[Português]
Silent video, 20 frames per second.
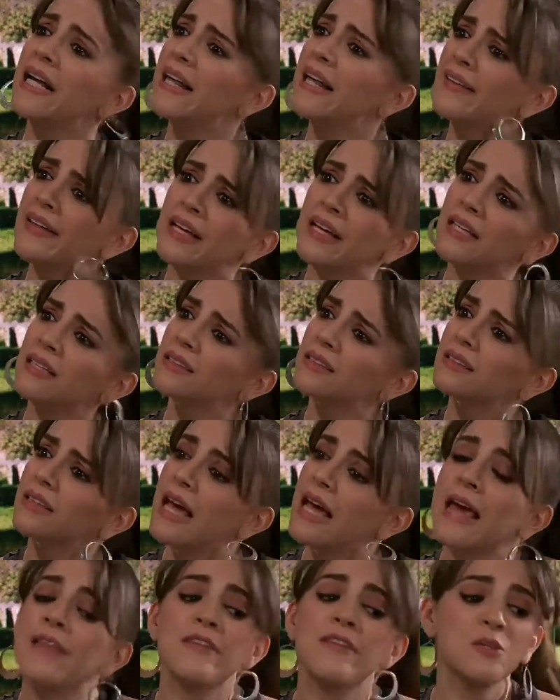de jeito nenhum
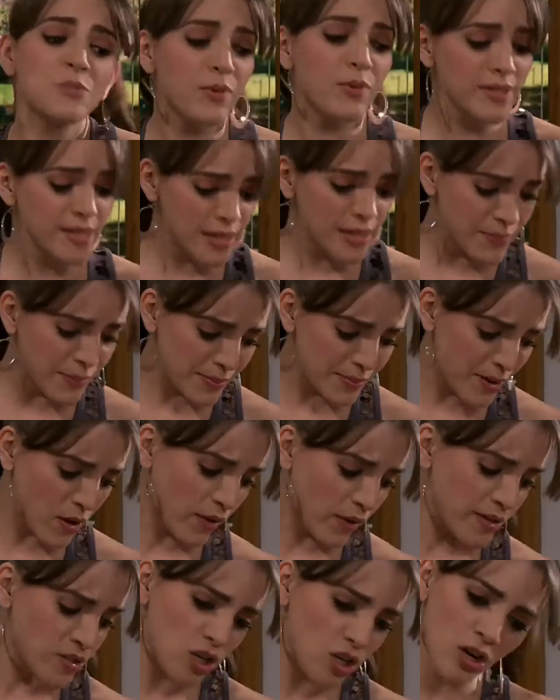e depois dessa
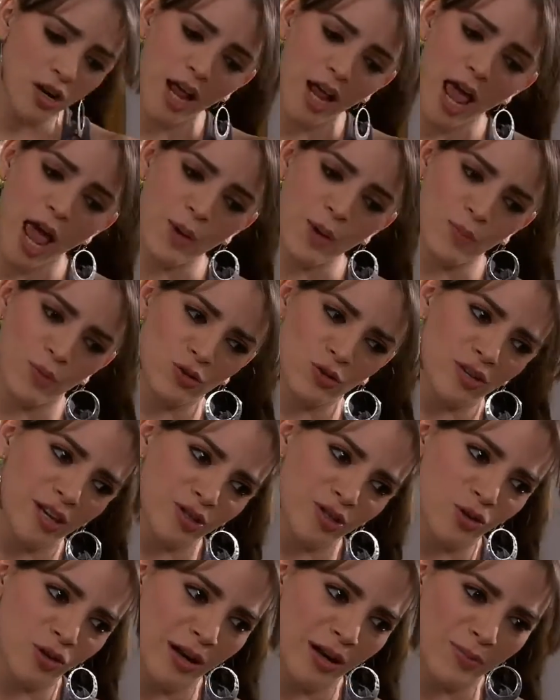primeira vez, nós
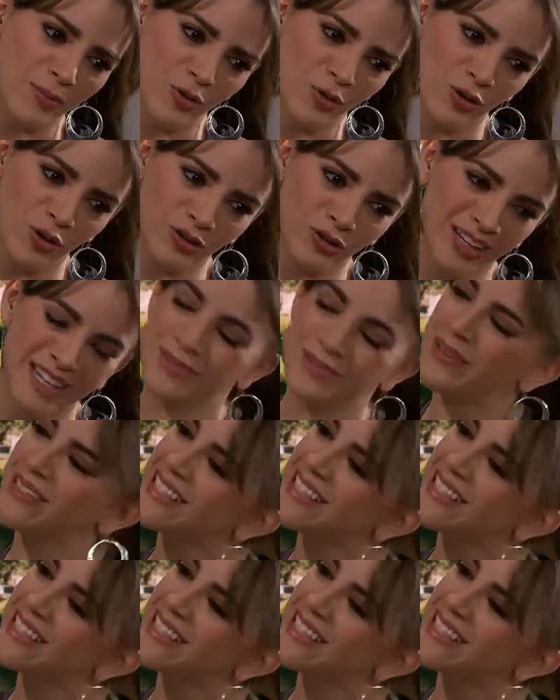fizemos amor outras